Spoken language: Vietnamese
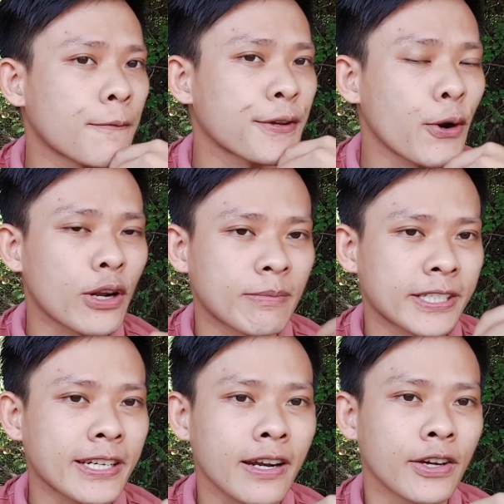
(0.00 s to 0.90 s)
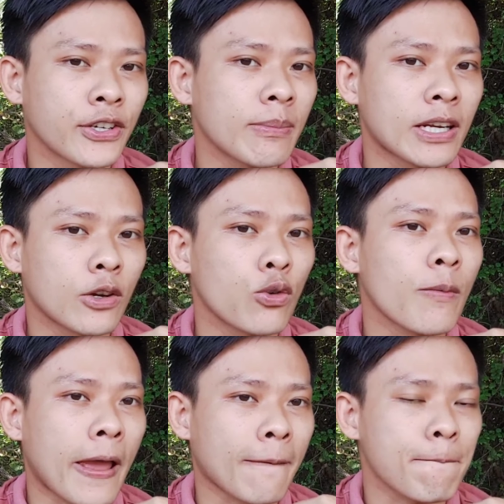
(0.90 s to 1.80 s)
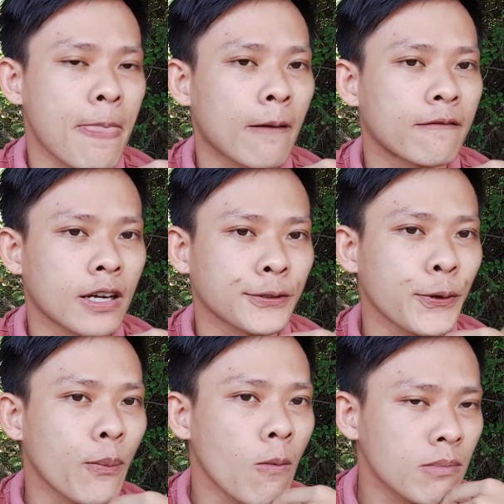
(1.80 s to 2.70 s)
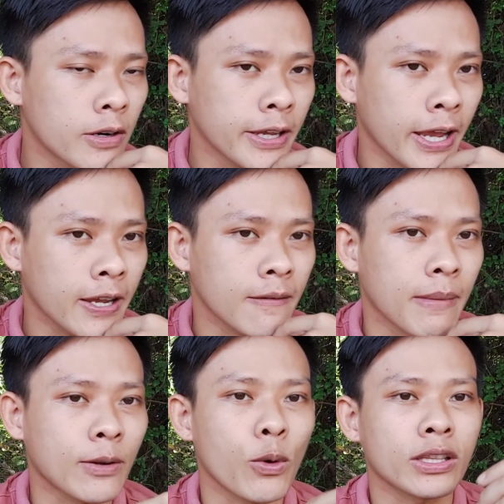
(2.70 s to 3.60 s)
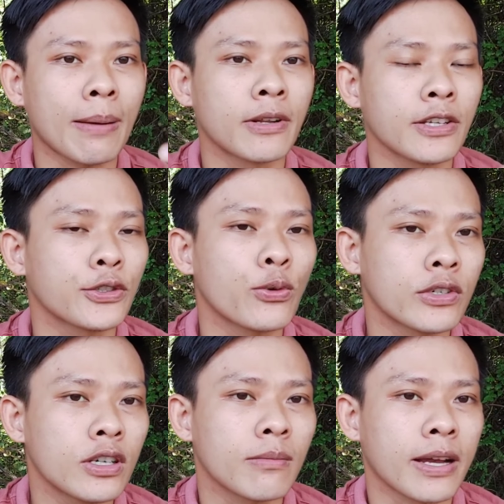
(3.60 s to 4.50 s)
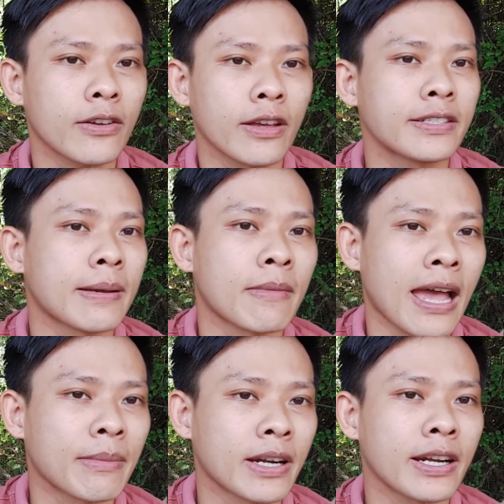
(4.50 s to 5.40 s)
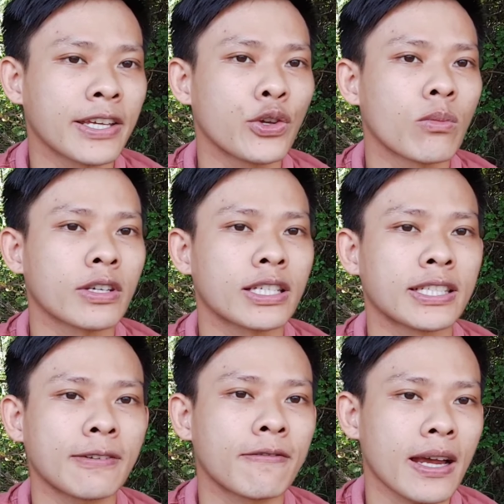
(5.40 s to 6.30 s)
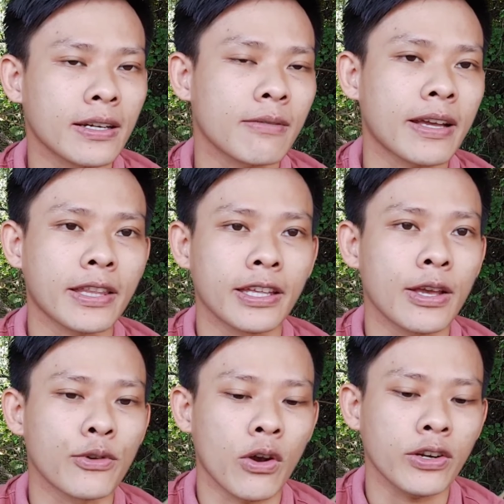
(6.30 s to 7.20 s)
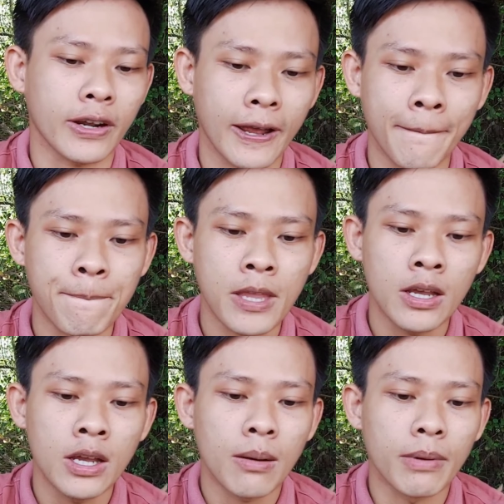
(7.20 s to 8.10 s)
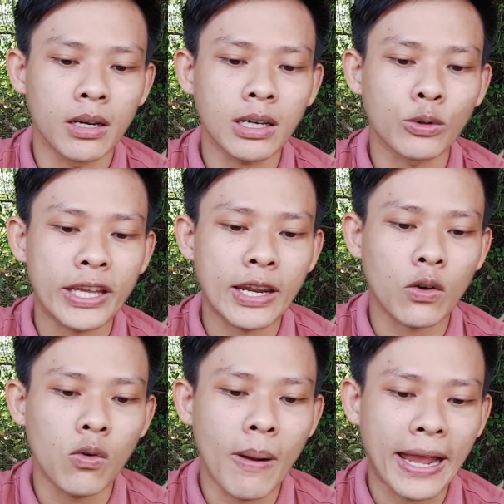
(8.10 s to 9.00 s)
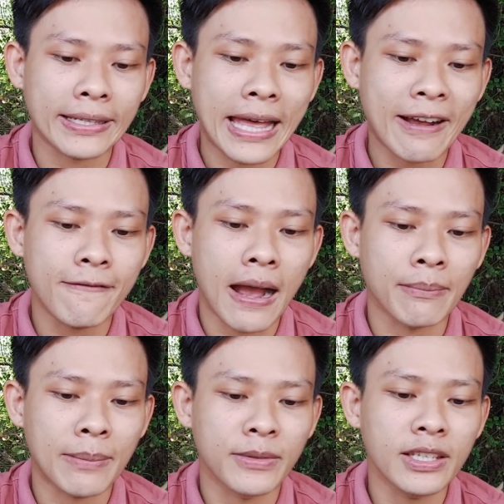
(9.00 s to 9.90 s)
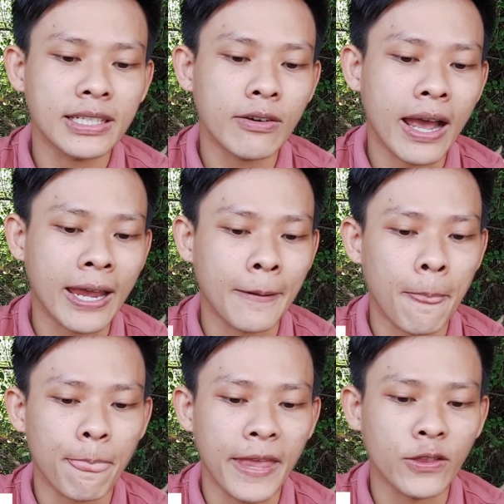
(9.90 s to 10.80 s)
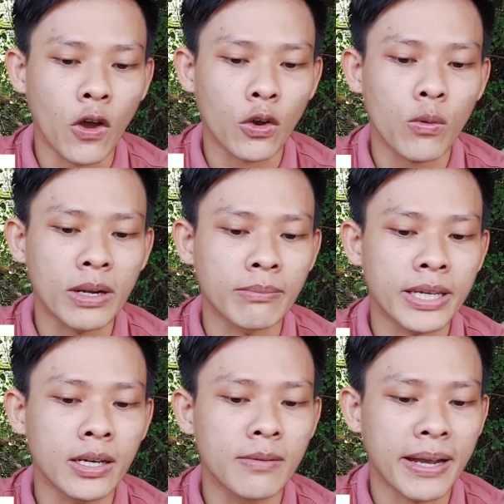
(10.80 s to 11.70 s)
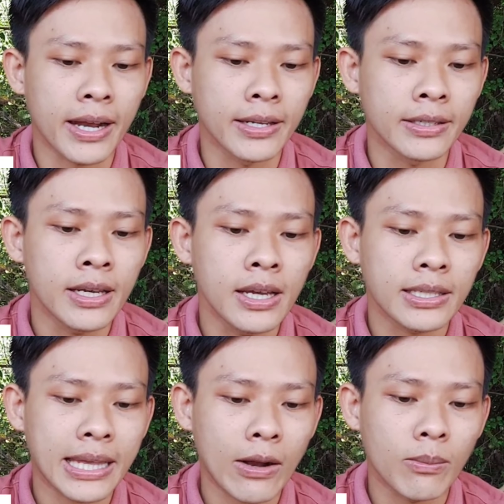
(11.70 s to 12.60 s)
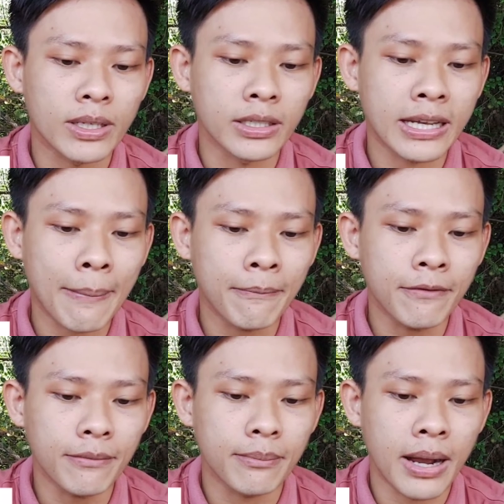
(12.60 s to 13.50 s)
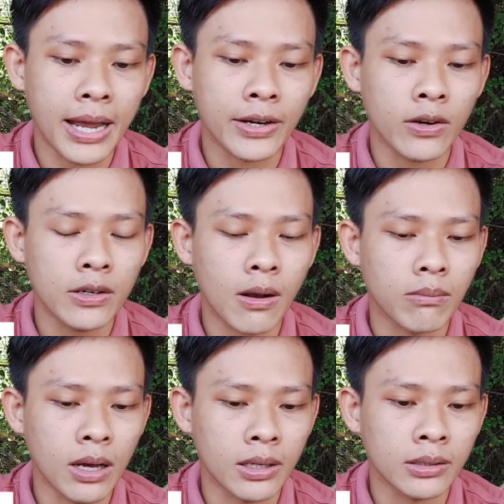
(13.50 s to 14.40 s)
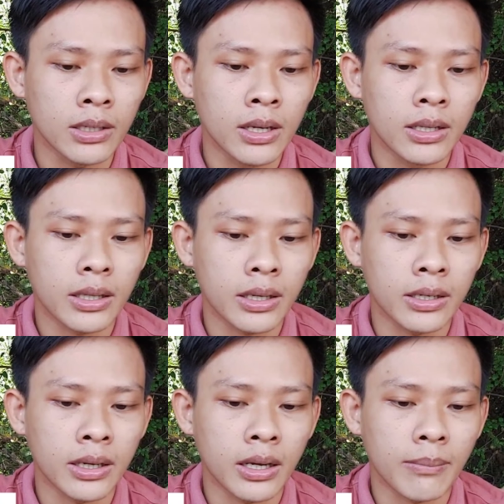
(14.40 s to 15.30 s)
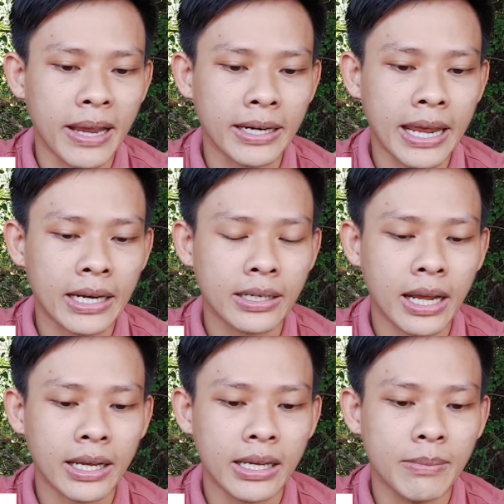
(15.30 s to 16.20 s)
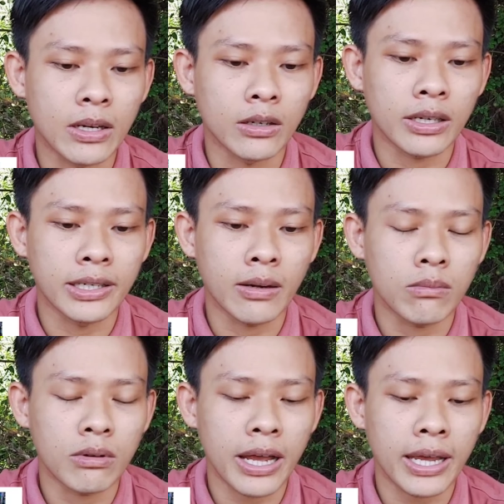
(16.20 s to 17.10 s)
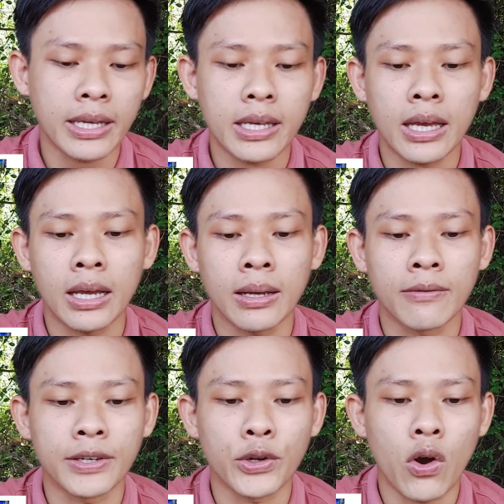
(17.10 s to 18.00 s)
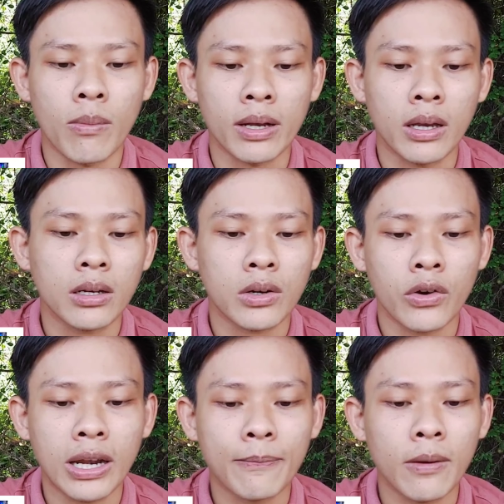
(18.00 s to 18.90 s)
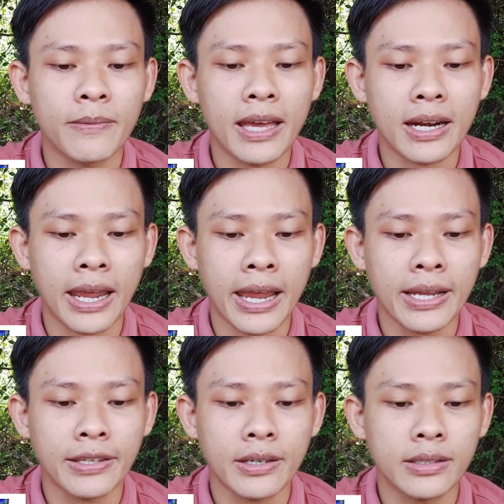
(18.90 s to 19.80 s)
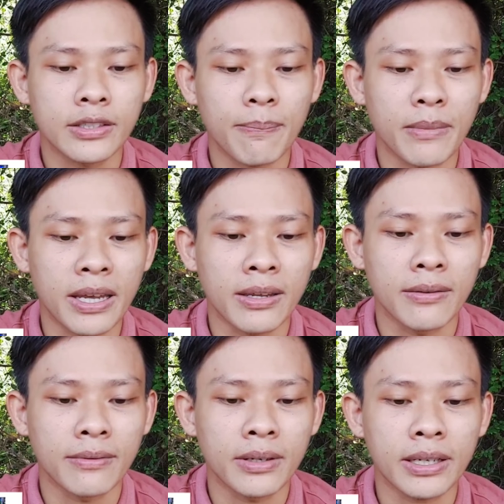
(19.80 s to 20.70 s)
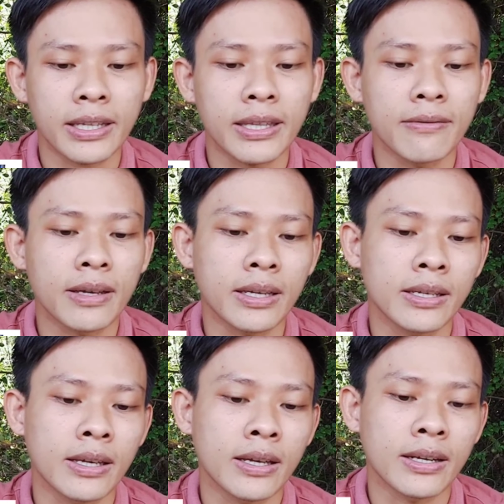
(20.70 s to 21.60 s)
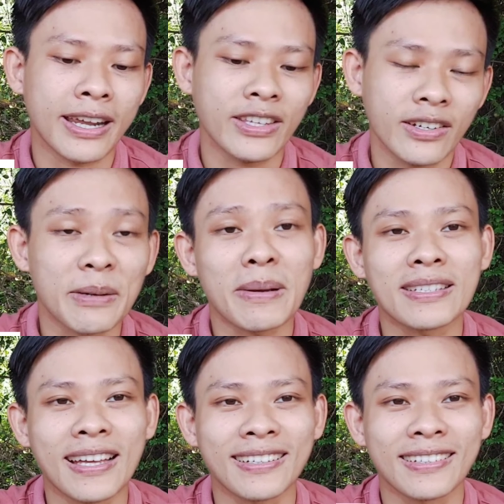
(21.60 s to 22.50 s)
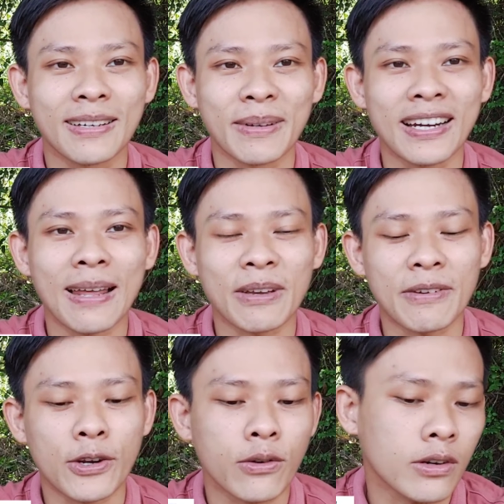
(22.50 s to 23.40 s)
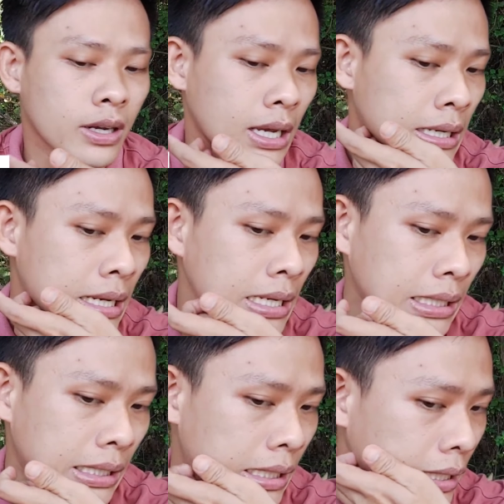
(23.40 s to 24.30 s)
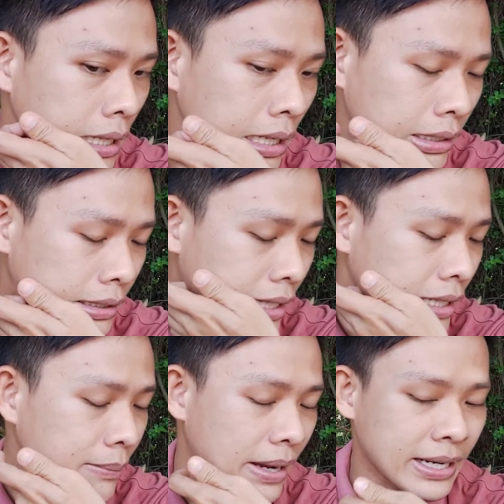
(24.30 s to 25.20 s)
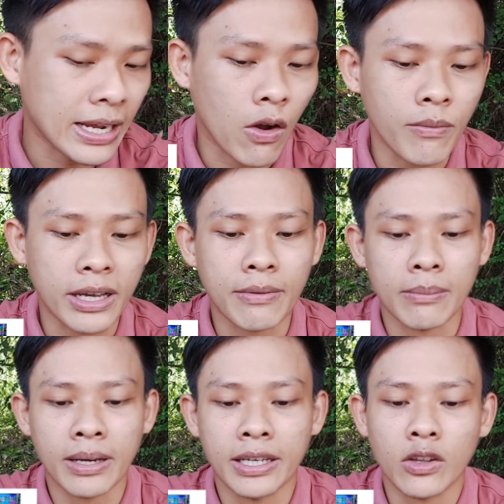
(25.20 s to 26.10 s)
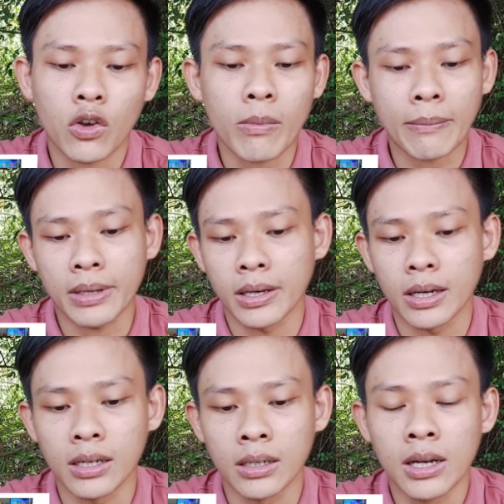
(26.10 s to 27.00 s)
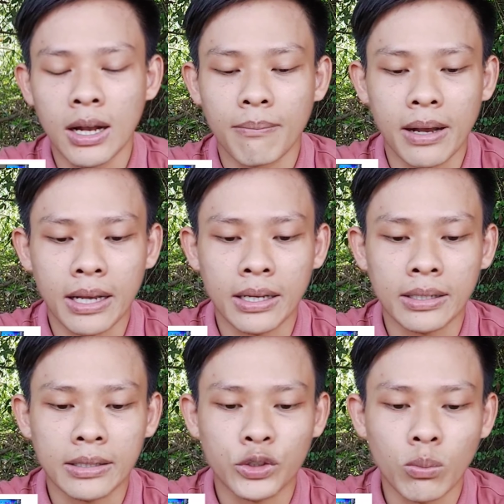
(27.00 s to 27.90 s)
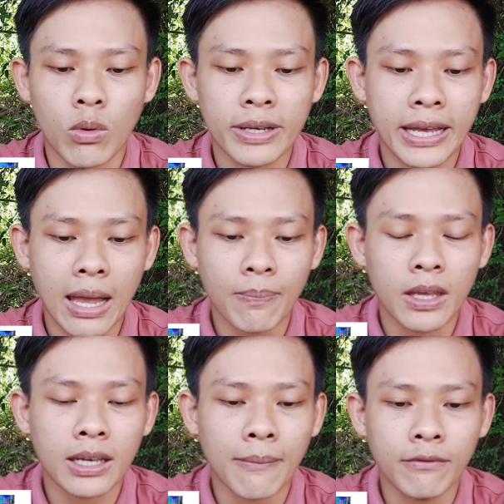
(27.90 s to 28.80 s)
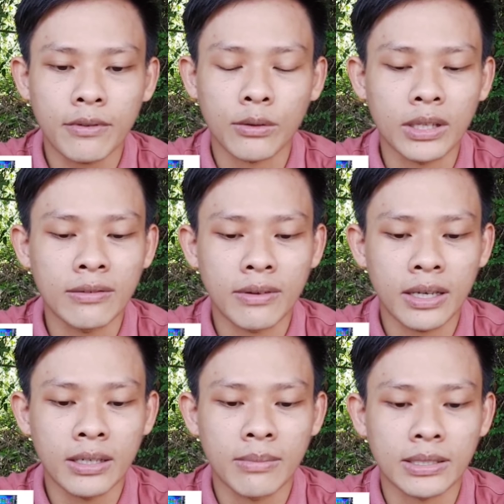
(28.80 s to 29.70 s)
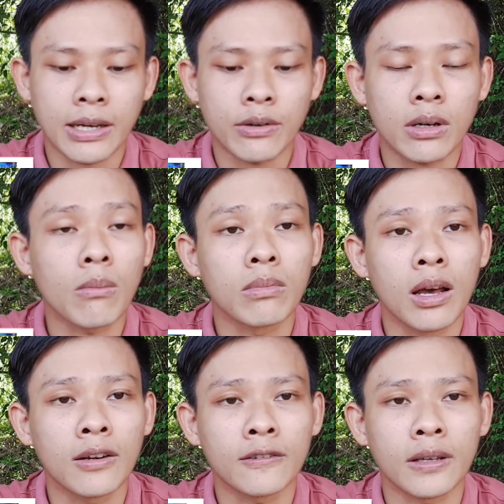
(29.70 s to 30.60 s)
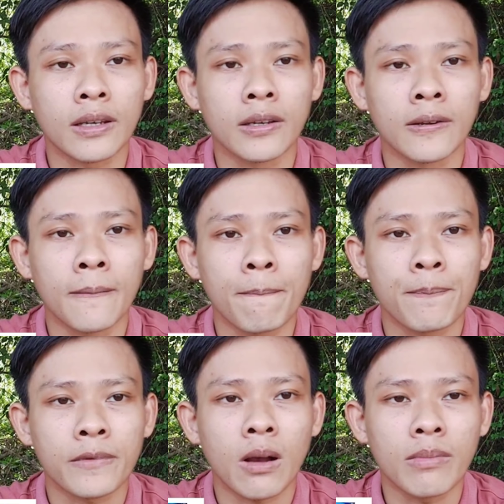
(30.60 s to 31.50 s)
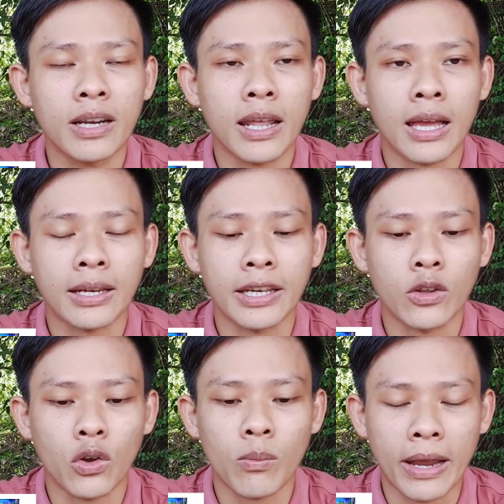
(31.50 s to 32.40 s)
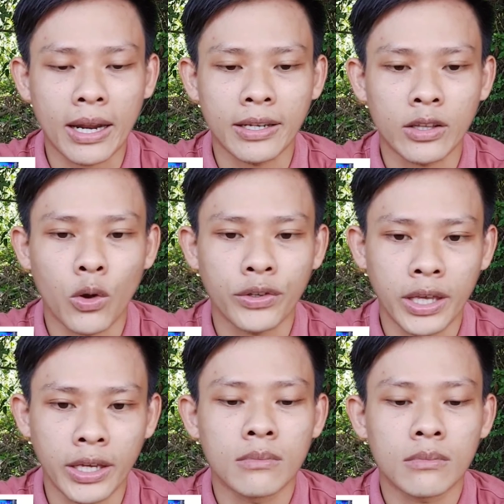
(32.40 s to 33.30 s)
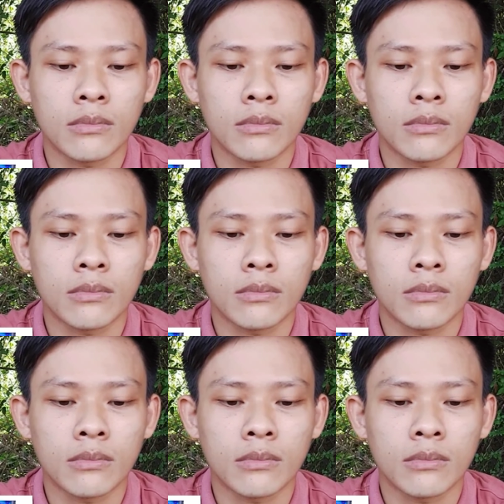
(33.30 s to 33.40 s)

Video này mình sẽ trả lời những bình luận của các bạn phần số 40 ha bạn đang quan tâm đến những số trước bạn có thể xem lại mình đã để chung cái danh sách phát để các bạn tiện theo dõi rồi ha bình luận đầu tiên là của bạn Thắng Phạm 5962 điện thoại của mình bị hư màn hình sao mình cắm mà nó không lên thì à, bạn đang đặt cái bình luận này trong cái, cái à, video mà kết nối laptop giá rẻ nhất Shopee với cái tivi à, rẻ nhất điện máy xanh thì mình đã làm cái video đó rồi ha thì chắc là bạn đang hỏi về cái việc mà điện thoại của bạn bị hư mà dùng một cái cáp để cắm vào tivi mà sao nó không lên thì không biết là điện thoại của bạn là điện thoại gì